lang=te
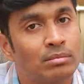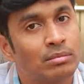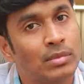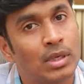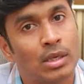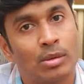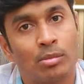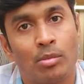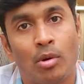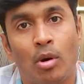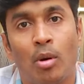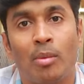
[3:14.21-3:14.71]

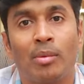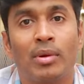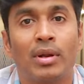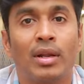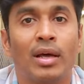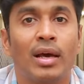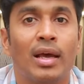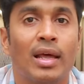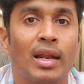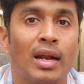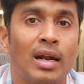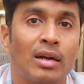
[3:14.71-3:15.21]
మీరు
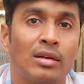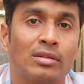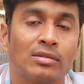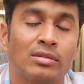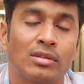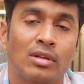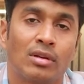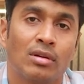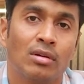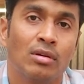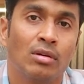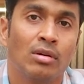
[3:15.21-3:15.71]
మామూలుగా ఎలా
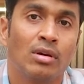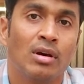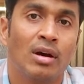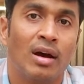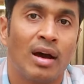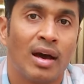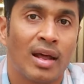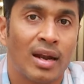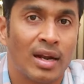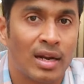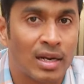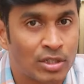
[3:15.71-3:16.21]
నడుస్తారో
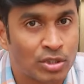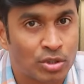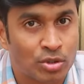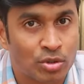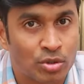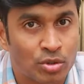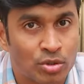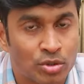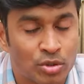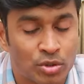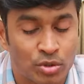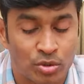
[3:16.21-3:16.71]
అలా
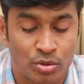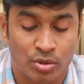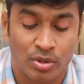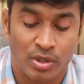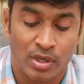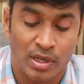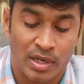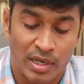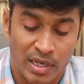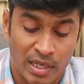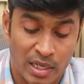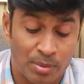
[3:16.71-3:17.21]
నడుచుకోవచ్చు
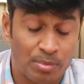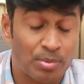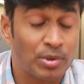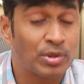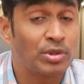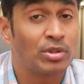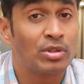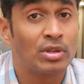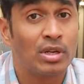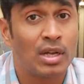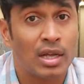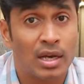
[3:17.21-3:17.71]
ఈ
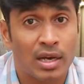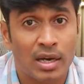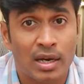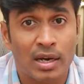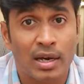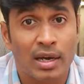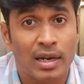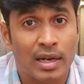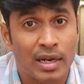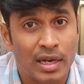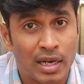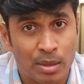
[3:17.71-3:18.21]
పొద్దున్న
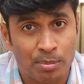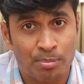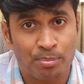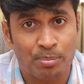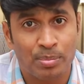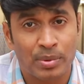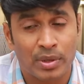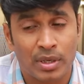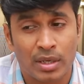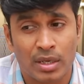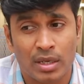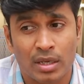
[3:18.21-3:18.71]
లేకంగానే
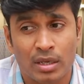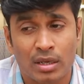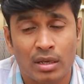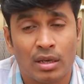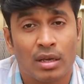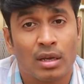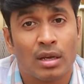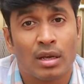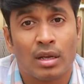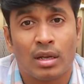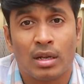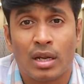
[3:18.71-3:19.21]
నొప్పి
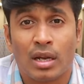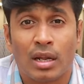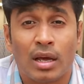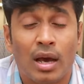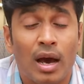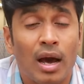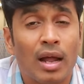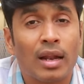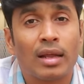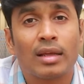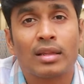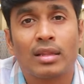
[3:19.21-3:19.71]
నేను
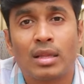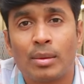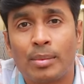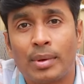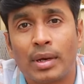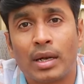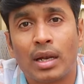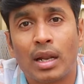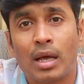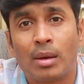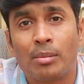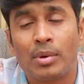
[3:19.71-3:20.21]
కాలు కింద
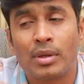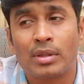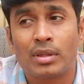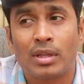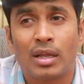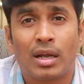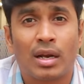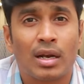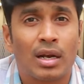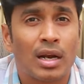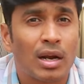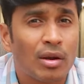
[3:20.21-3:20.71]

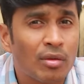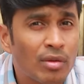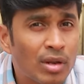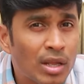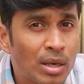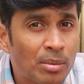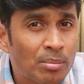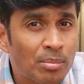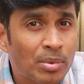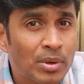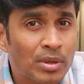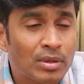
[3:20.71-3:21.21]
పెట్టలేకపోతున్నా
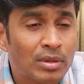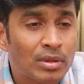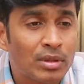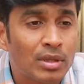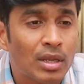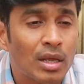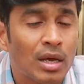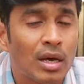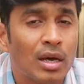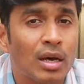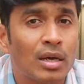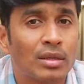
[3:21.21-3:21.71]

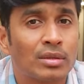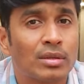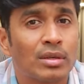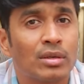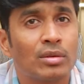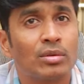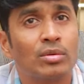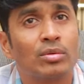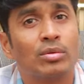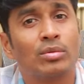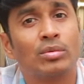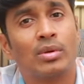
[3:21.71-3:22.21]
నడవలేకపోతున్నా
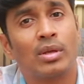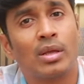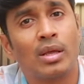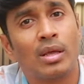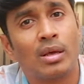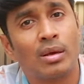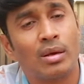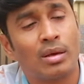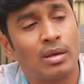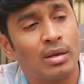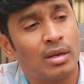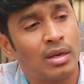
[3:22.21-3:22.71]
అసలు
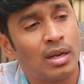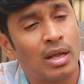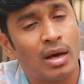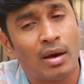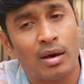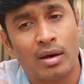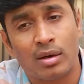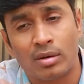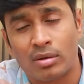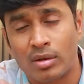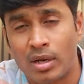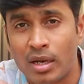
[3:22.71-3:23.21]

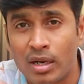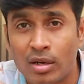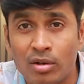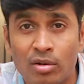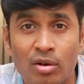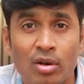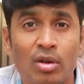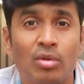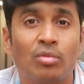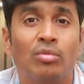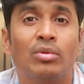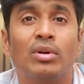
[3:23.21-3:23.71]
నాకు నేను
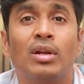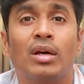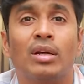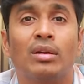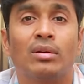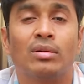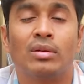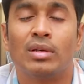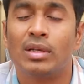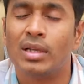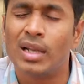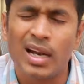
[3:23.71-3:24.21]
ఇంట్లోనే
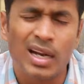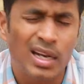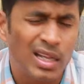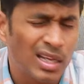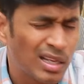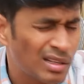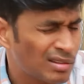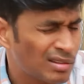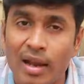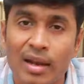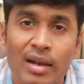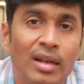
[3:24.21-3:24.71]
ఉంటాను
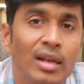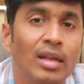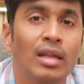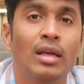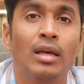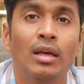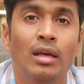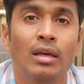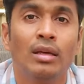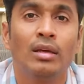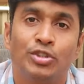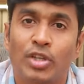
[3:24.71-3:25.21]
ఇలాంటి
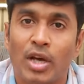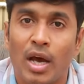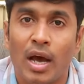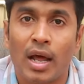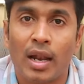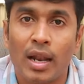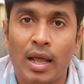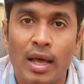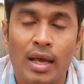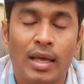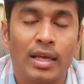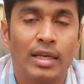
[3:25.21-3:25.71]
అన్నీ
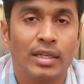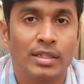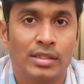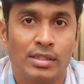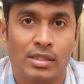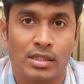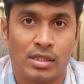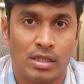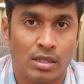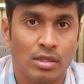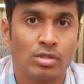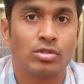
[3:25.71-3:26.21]
చాలా
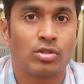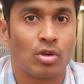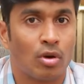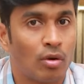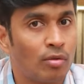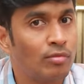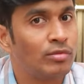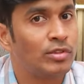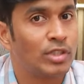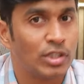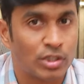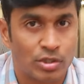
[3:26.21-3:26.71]
ఈజీగా
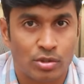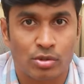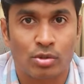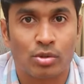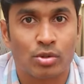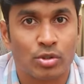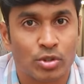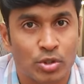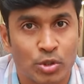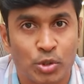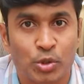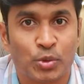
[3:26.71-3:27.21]
సాల్వ్
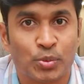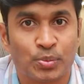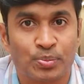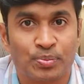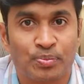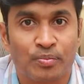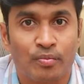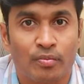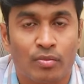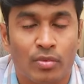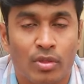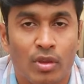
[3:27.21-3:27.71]
చేసుకోవచ్చు
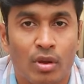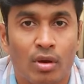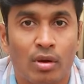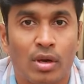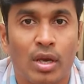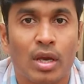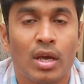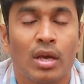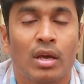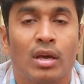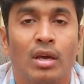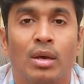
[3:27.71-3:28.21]

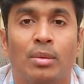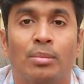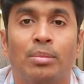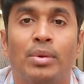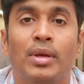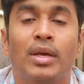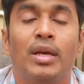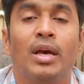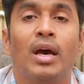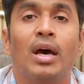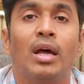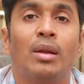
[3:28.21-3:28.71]
ఓకే
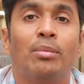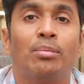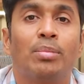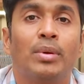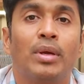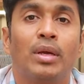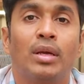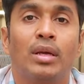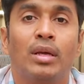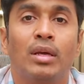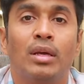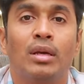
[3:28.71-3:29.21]

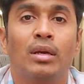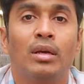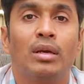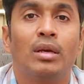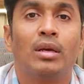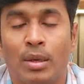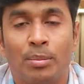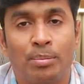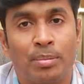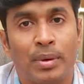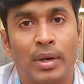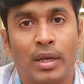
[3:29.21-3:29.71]
పిఆర్పి
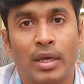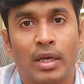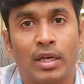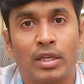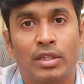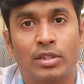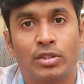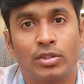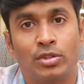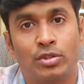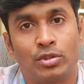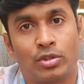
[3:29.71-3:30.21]
ఇప్పటికే
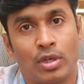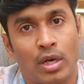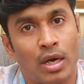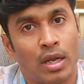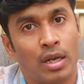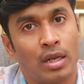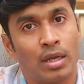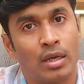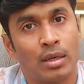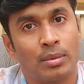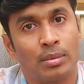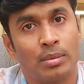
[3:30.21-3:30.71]

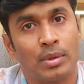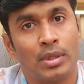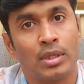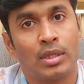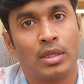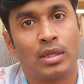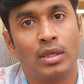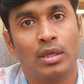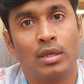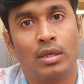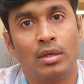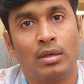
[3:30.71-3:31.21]

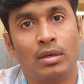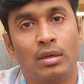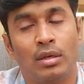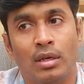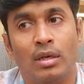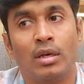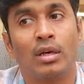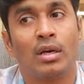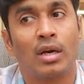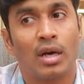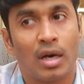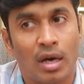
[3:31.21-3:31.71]
చాలామంది
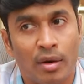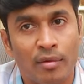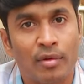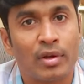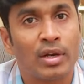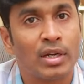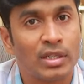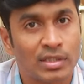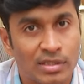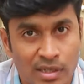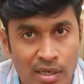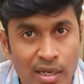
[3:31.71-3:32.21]
ఇంకా
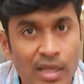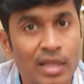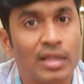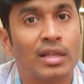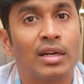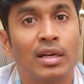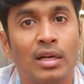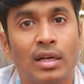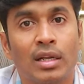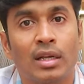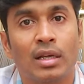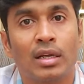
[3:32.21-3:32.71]
అవేర్నెస్
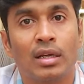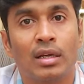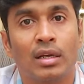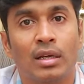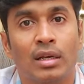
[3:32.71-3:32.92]
లేదండి